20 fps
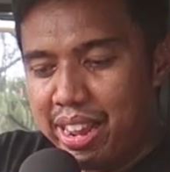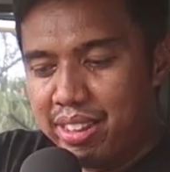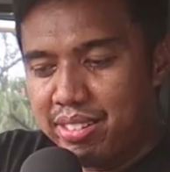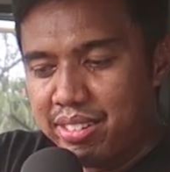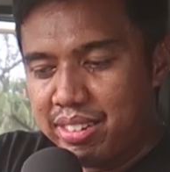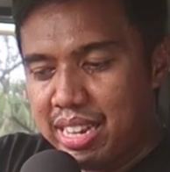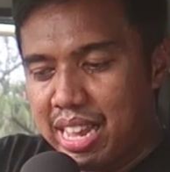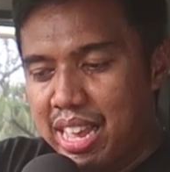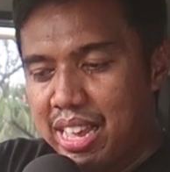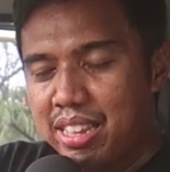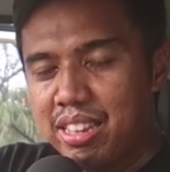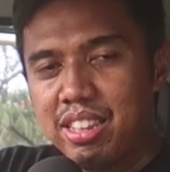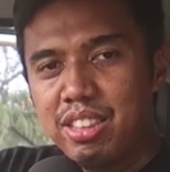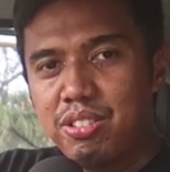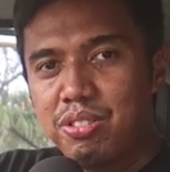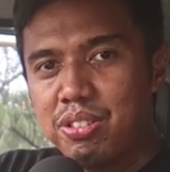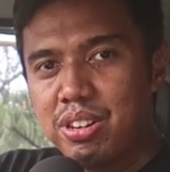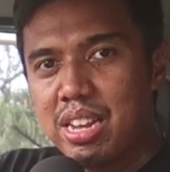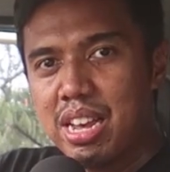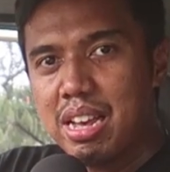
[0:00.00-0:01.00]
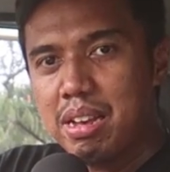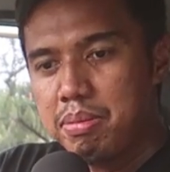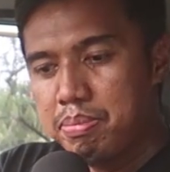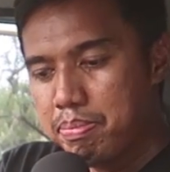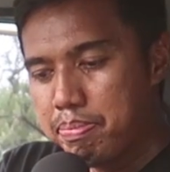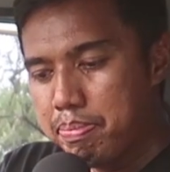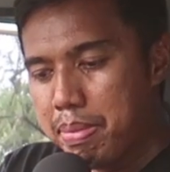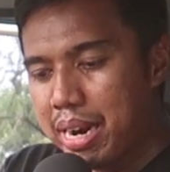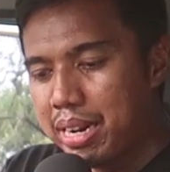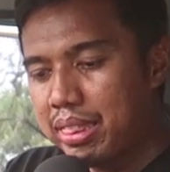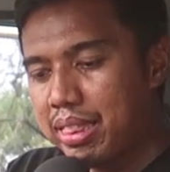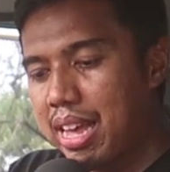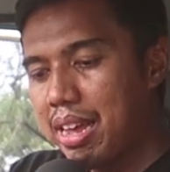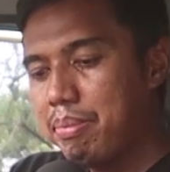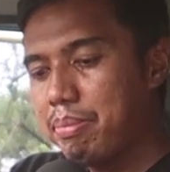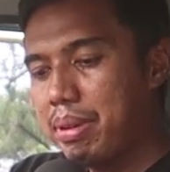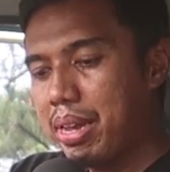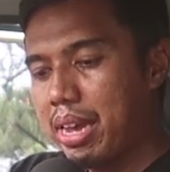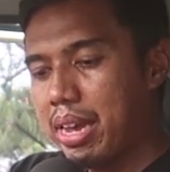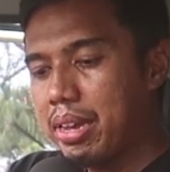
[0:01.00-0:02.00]
case-nya itu dia part
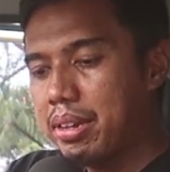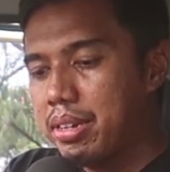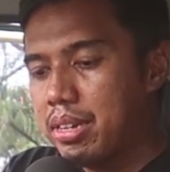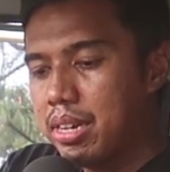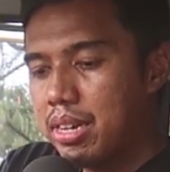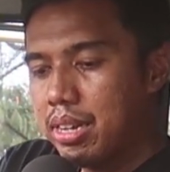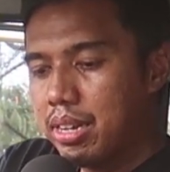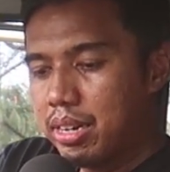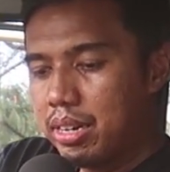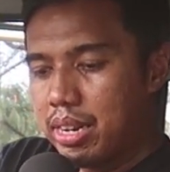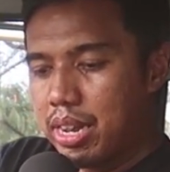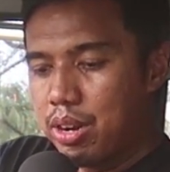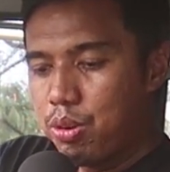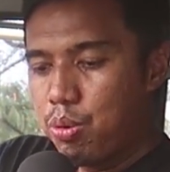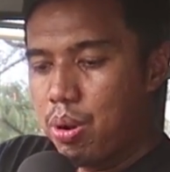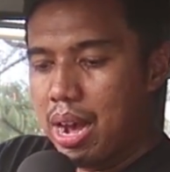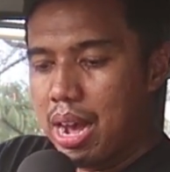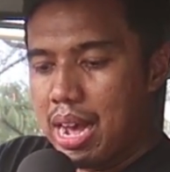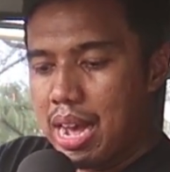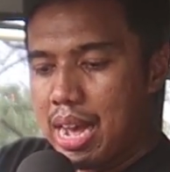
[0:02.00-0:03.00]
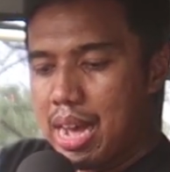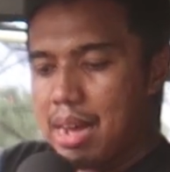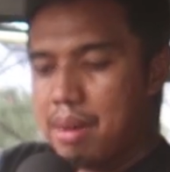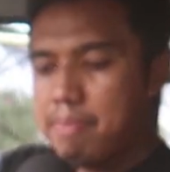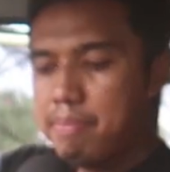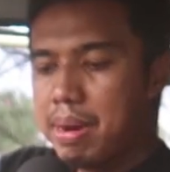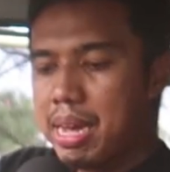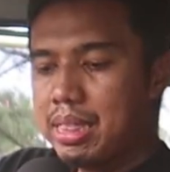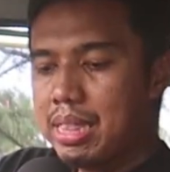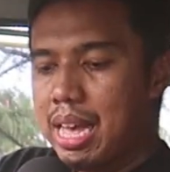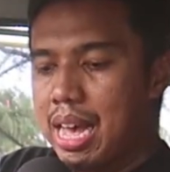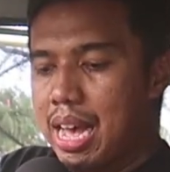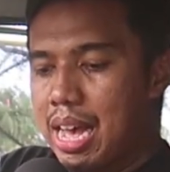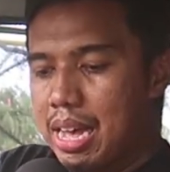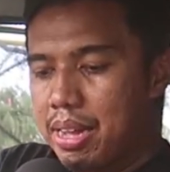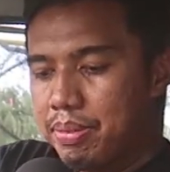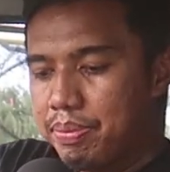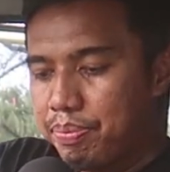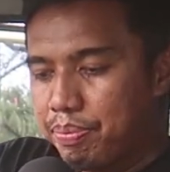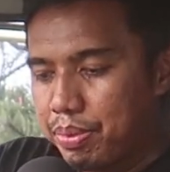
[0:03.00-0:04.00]
time ya. Dia 2H, 4H,
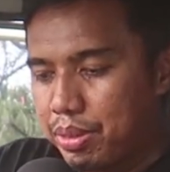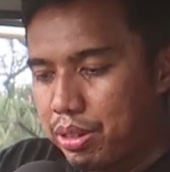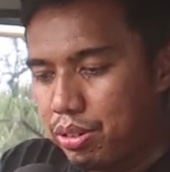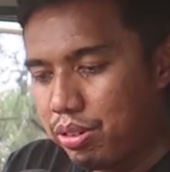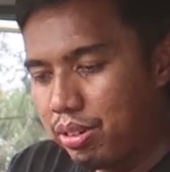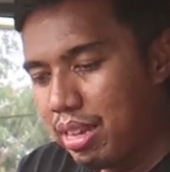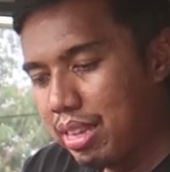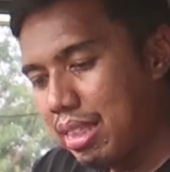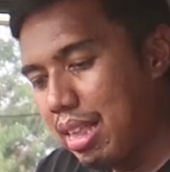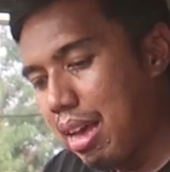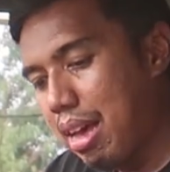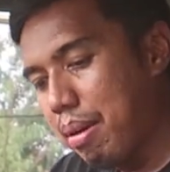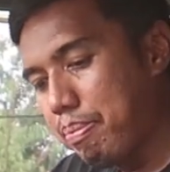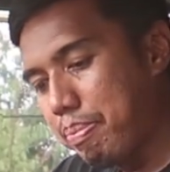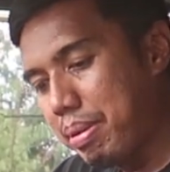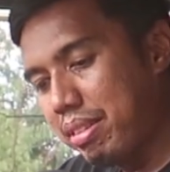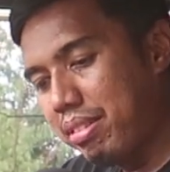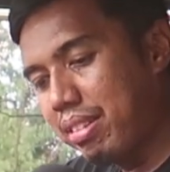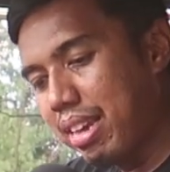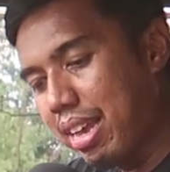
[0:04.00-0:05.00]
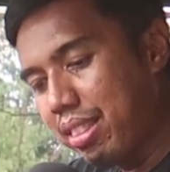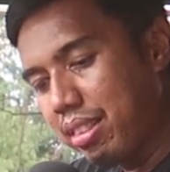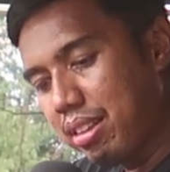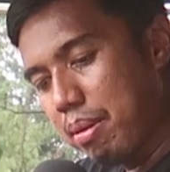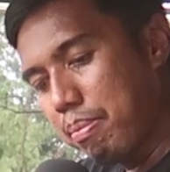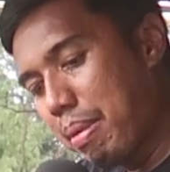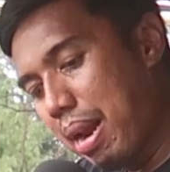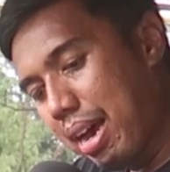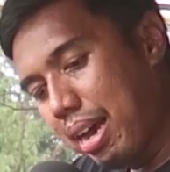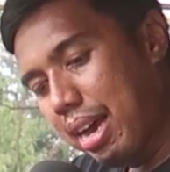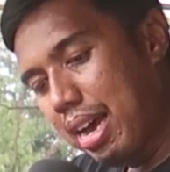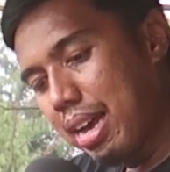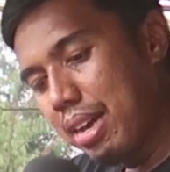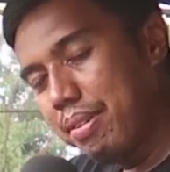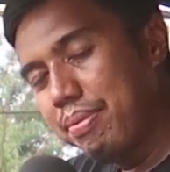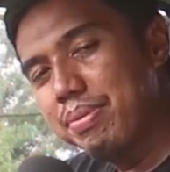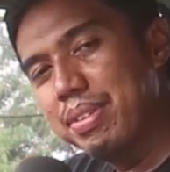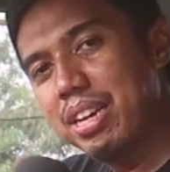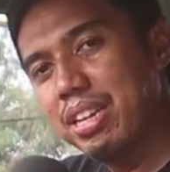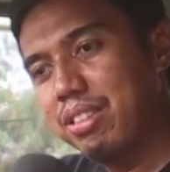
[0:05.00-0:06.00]
terus kita pencet ke
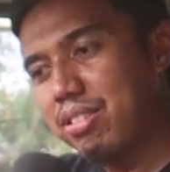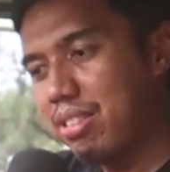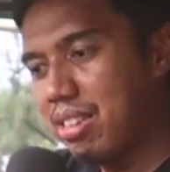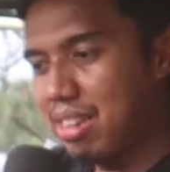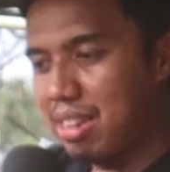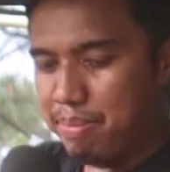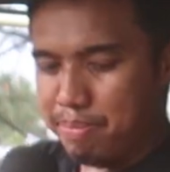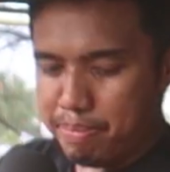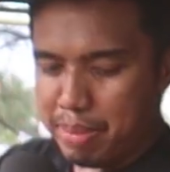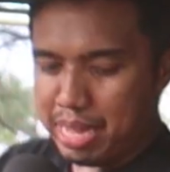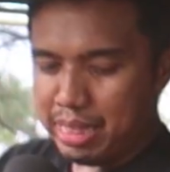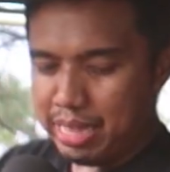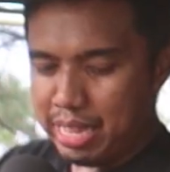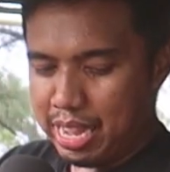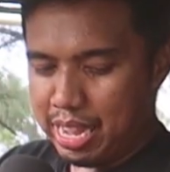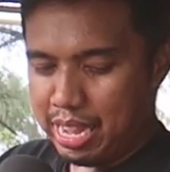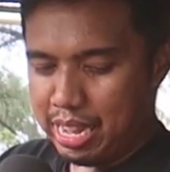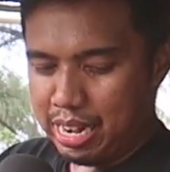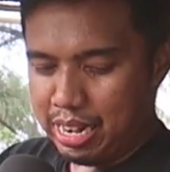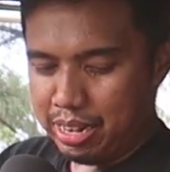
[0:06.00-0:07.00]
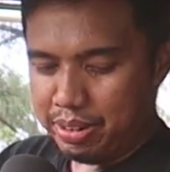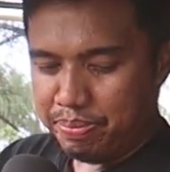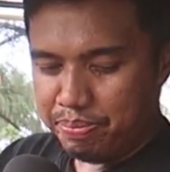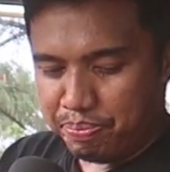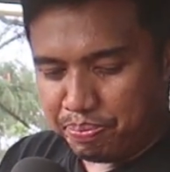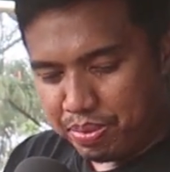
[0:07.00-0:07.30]
belakang itu jadi 4L.